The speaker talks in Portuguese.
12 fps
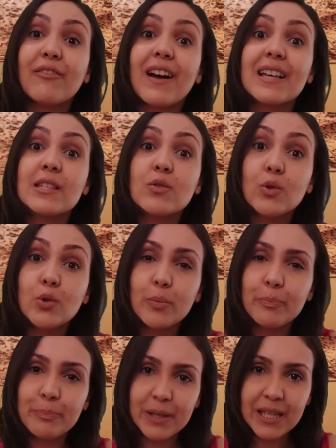à fase
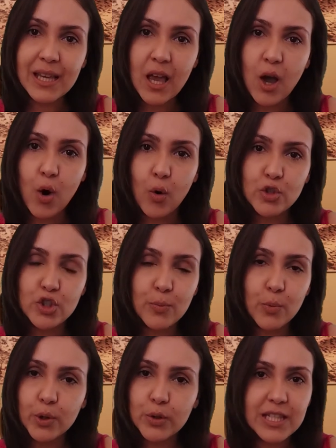Gurupi,
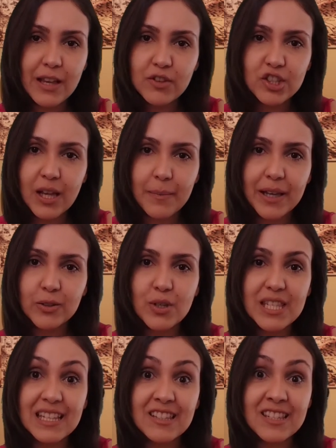onde muitos
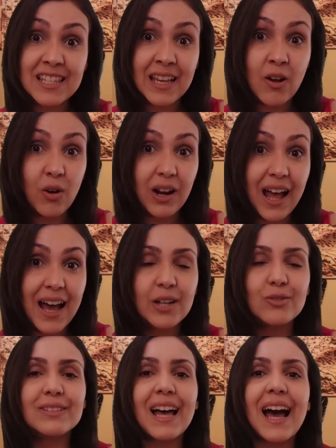avistamentos se
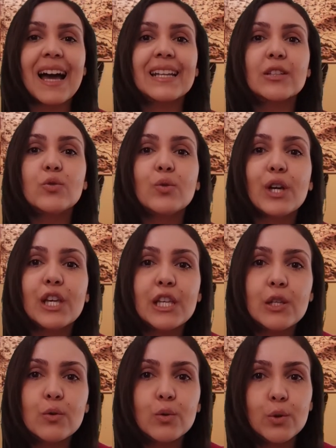desenrolaram na área do
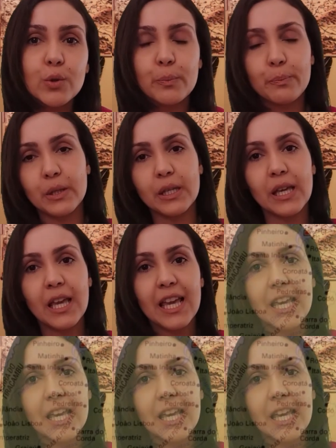rio Gurupi,